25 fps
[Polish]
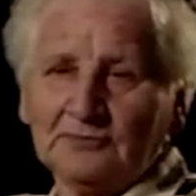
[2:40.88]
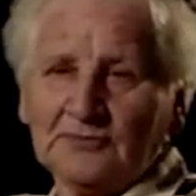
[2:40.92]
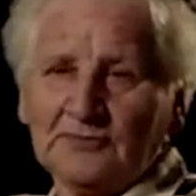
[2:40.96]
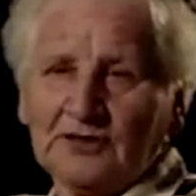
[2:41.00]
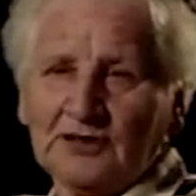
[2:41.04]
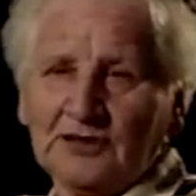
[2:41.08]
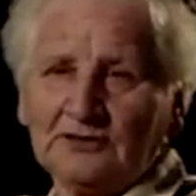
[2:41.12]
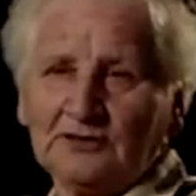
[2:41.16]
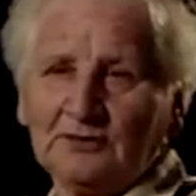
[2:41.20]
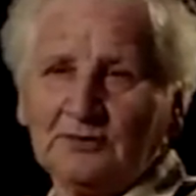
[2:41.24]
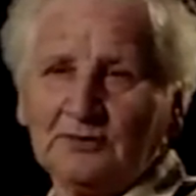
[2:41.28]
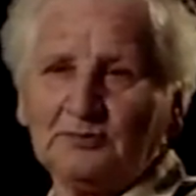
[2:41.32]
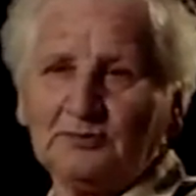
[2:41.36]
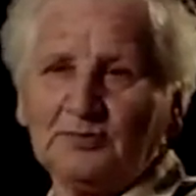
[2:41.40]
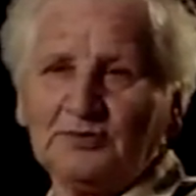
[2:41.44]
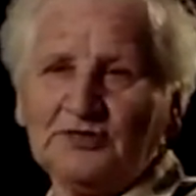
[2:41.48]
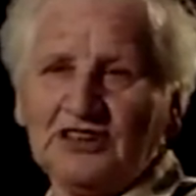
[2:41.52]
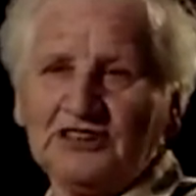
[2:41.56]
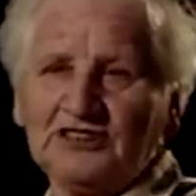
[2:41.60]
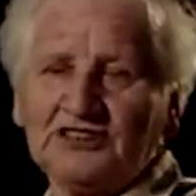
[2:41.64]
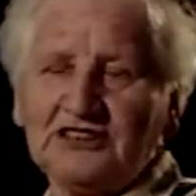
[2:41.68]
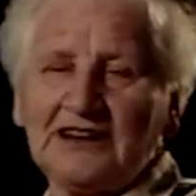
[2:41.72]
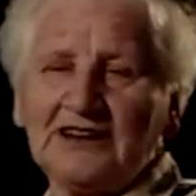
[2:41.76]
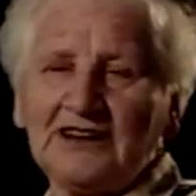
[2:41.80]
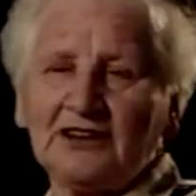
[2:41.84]
A to
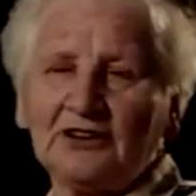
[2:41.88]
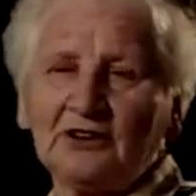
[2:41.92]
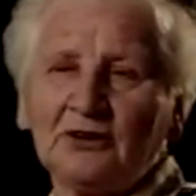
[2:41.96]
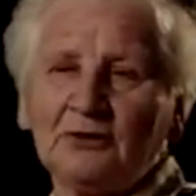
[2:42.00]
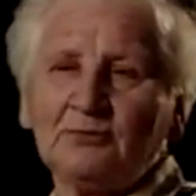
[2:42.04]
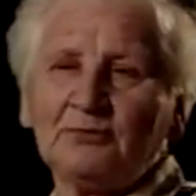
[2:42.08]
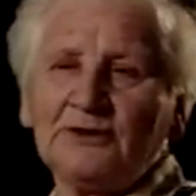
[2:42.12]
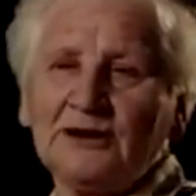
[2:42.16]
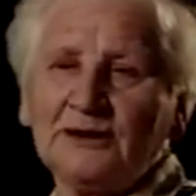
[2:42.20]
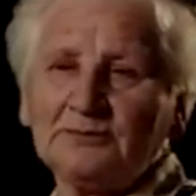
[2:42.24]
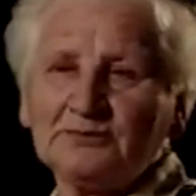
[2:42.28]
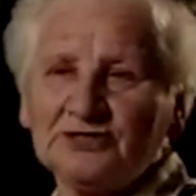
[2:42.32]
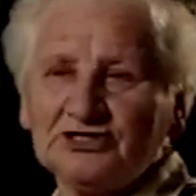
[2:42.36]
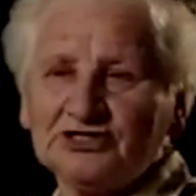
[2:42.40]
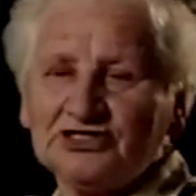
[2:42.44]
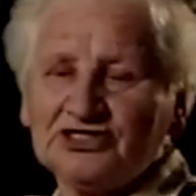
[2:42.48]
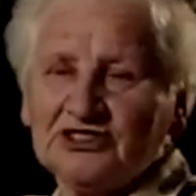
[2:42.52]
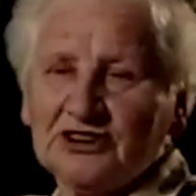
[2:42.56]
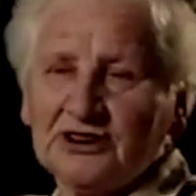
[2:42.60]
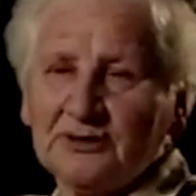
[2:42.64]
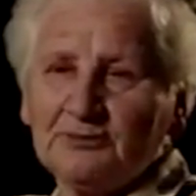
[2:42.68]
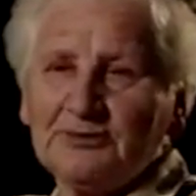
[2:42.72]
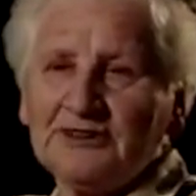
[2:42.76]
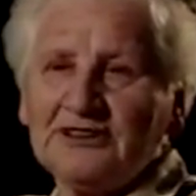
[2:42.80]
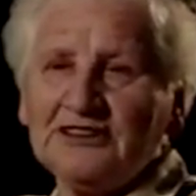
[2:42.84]
niedaleko była przecież
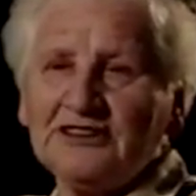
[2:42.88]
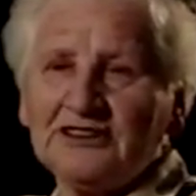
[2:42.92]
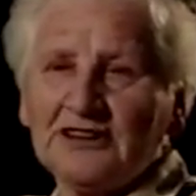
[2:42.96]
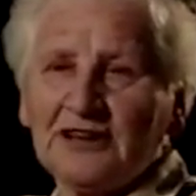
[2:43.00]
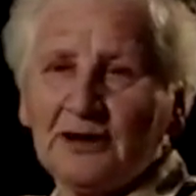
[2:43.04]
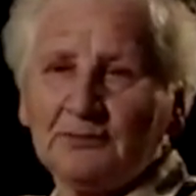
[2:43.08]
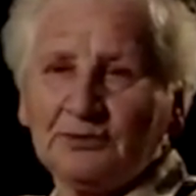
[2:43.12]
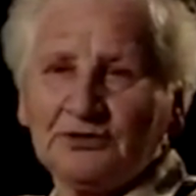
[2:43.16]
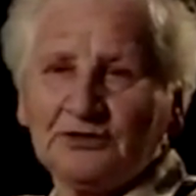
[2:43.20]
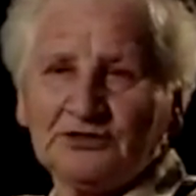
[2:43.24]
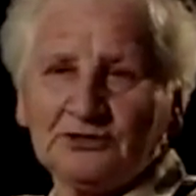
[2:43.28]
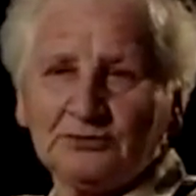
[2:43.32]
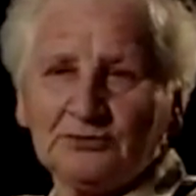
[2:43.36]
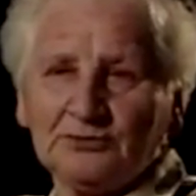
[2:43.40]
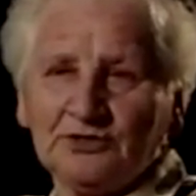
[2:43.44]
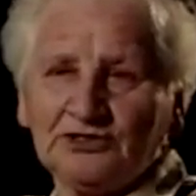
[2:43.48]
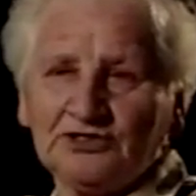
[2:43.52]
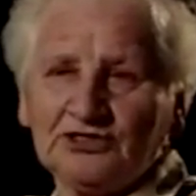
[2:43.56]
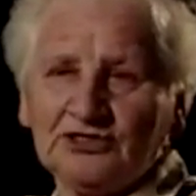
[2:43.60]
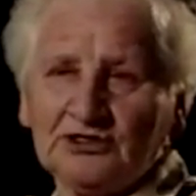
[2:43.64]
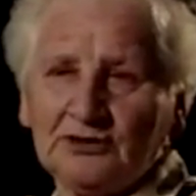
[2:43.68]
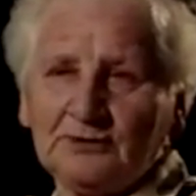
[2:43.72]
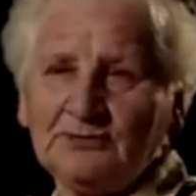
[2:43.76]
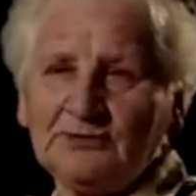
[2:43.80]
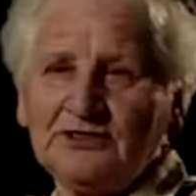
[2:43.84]
Treblinka, potem do
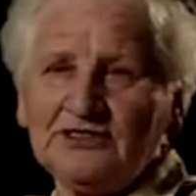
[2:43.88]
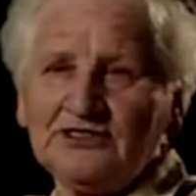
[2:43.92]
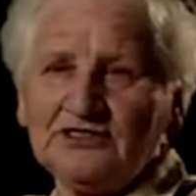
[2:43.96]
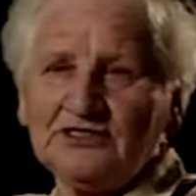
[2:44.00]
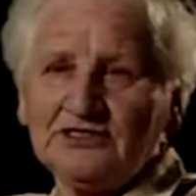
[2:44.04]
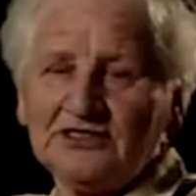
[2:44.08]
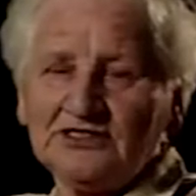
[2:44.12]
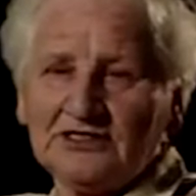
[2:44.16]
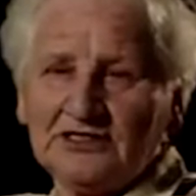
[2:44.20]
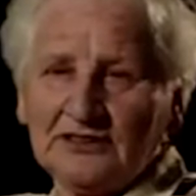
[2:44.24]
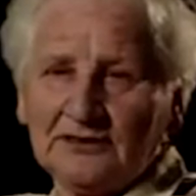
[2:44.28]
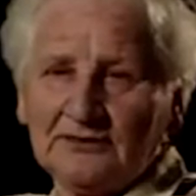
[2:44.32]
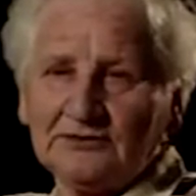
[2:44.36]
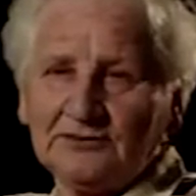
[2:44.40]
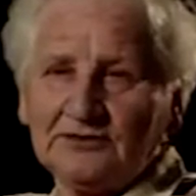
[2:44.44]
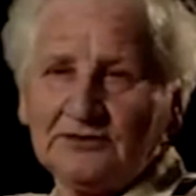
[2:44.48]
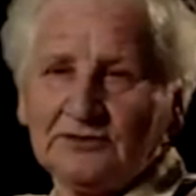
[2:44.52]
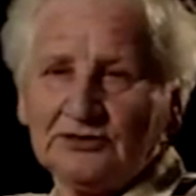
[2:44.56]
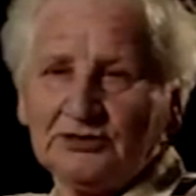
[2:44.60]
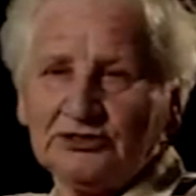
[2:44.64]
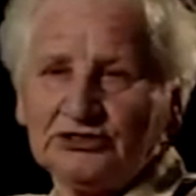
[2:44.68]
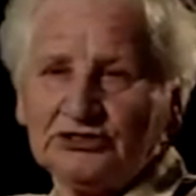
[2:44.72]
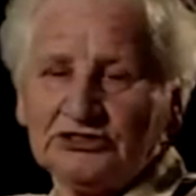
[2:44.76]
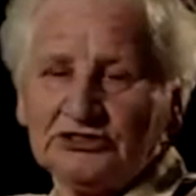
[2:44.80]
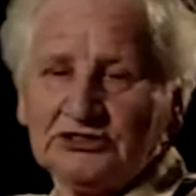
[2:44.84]
Treblinki tam
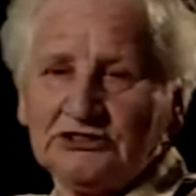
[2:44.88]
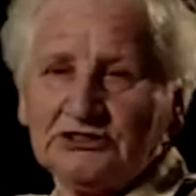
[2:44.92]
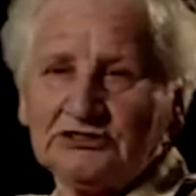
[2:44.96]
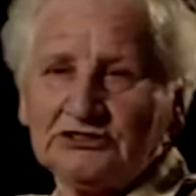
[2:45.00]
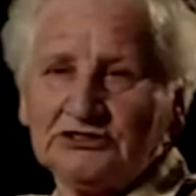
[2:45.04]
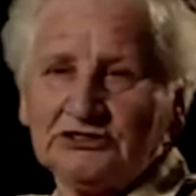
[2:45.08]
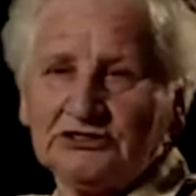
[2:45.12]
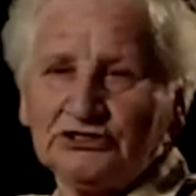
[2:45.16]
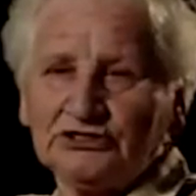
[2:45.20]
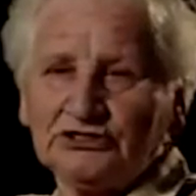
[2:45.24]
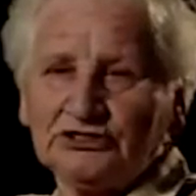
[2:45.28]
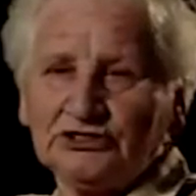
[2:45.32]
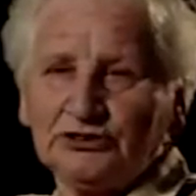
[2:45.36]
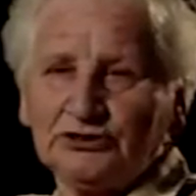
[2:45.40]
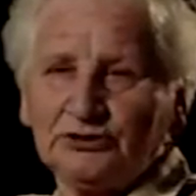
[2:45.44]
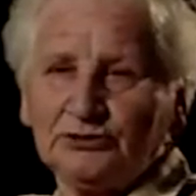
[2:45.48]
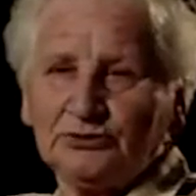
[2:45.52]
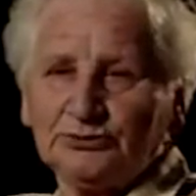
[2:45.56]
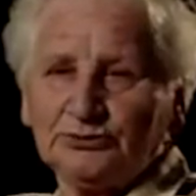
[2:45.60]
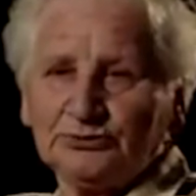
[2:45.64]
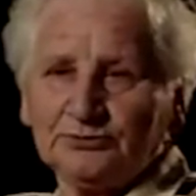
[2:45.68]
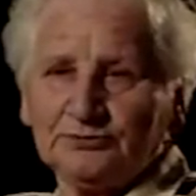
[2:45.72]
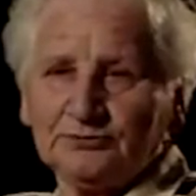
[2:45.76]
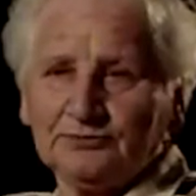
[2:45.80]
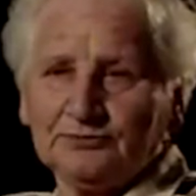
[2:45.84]
wywozili tych
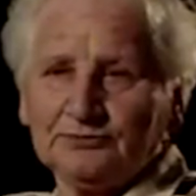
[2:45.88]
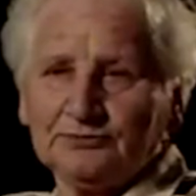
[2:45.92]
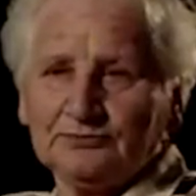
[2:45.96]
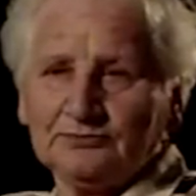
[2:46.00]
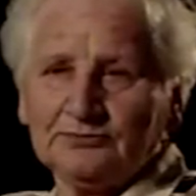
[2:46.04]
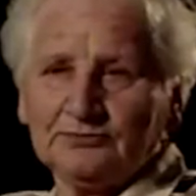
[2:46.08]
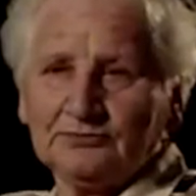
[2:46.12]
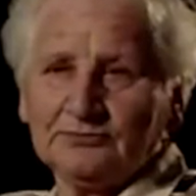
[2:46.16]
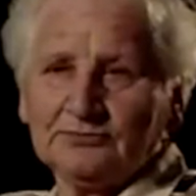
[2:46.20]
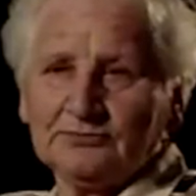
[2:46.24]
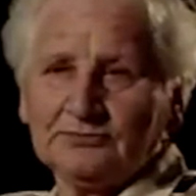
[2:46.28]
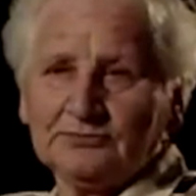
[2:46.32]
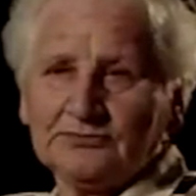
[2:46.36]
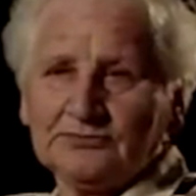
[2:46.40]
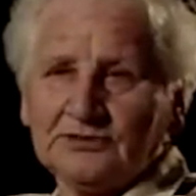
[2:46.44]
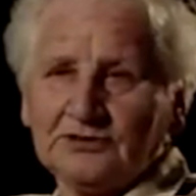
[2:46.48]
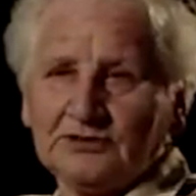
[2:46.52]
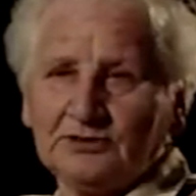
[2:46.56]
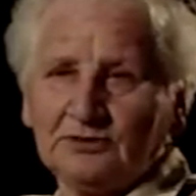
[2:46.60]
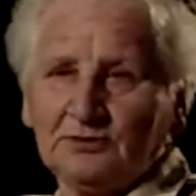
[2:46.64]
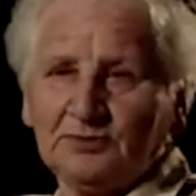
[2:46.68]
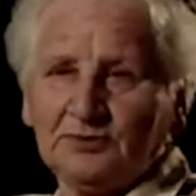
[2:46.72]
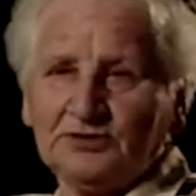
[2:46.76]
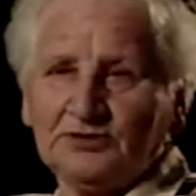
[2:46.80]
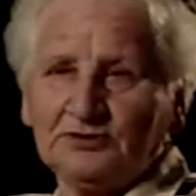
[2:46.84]
Żydów.
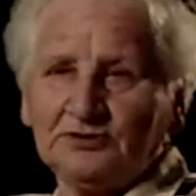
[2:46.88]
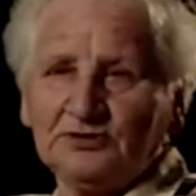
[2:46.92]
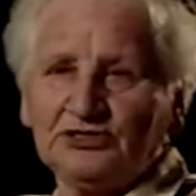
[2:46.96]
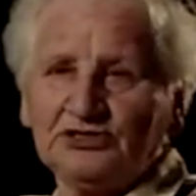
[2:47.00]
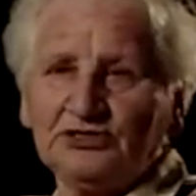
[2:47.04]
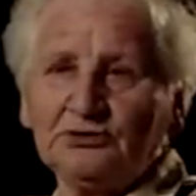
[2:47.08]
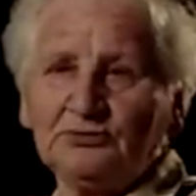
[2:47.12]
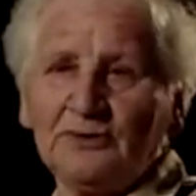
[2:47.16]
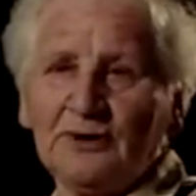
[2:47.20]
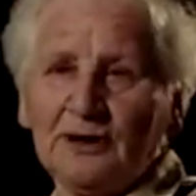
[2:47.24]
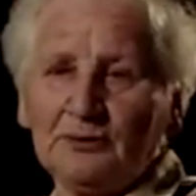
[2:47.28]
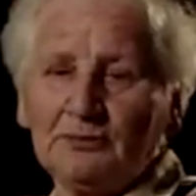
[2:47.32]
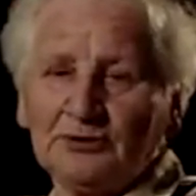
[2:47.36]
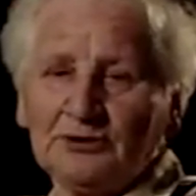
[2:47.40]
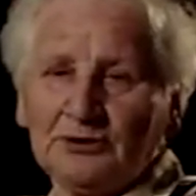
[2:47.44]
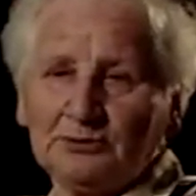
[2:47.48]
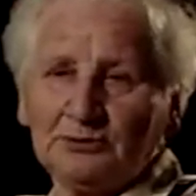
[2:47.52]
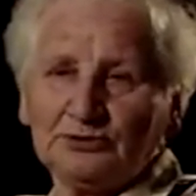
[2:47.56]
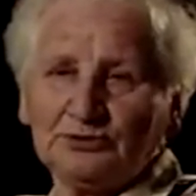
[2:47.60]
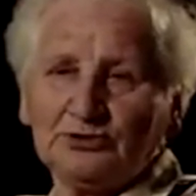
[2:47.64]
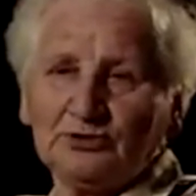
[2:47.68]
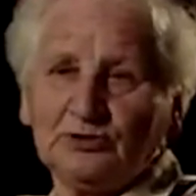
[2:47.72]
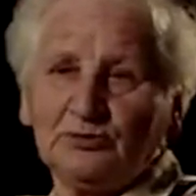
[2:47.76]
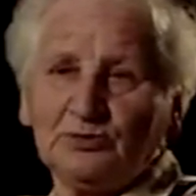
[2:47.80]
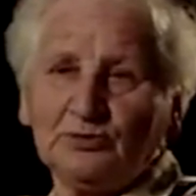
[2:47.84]
To potem zima była,
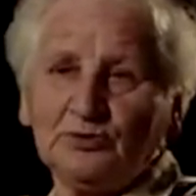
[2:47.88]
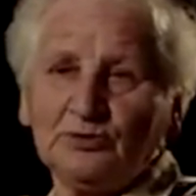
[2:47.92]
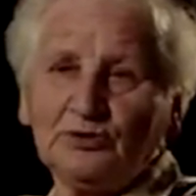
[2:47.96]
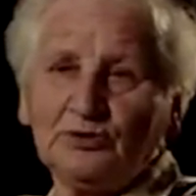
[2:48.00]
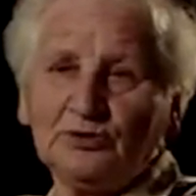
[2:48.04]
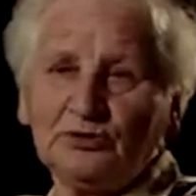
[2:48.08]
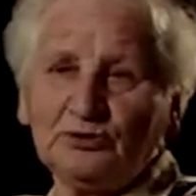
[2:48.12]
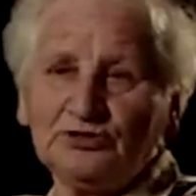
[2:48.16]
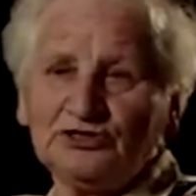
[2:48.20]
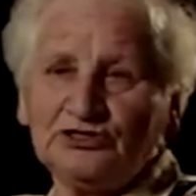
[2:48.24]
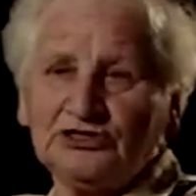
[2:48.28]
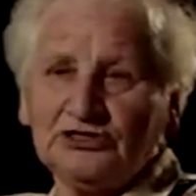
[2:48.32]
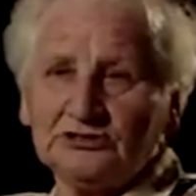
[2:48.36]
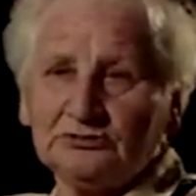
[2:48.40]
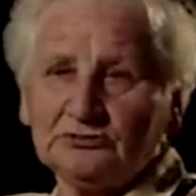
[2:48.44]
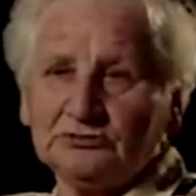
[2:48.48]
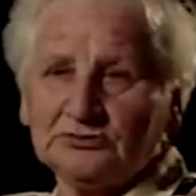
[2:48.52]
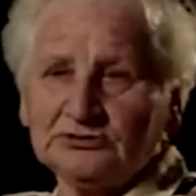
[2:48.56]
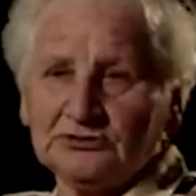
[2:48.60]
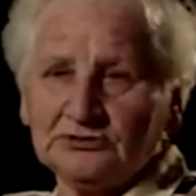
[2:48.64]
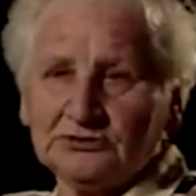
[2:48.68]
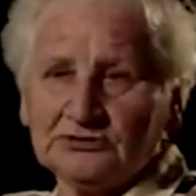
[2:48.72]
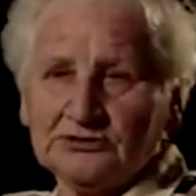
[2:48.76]
bo to był grudzień.